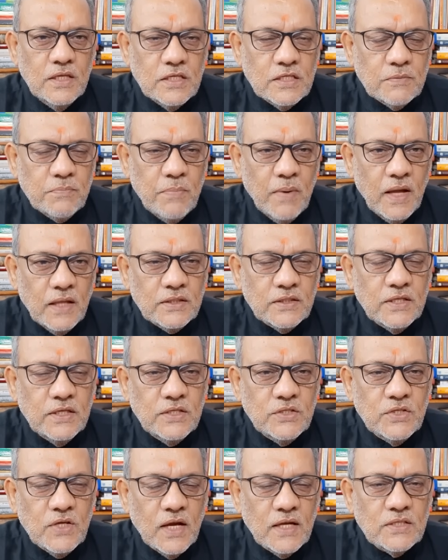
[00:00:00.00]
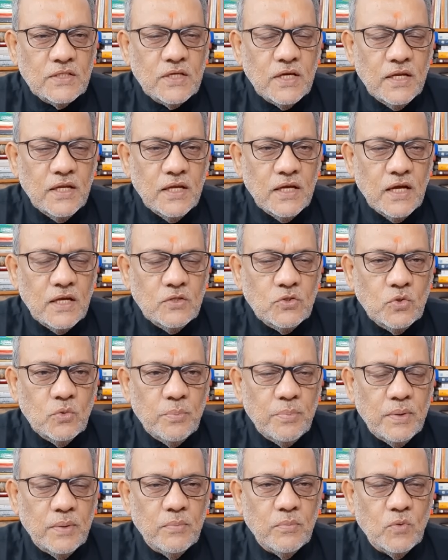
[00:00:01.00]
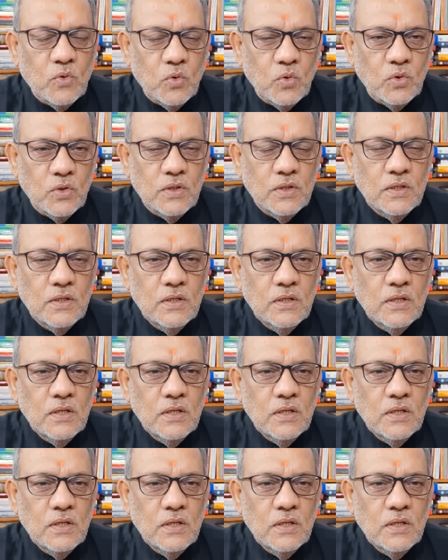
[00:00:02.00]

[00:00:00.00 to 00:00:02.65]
इस बात की जांच करेगा सुप्रीम कोर्ट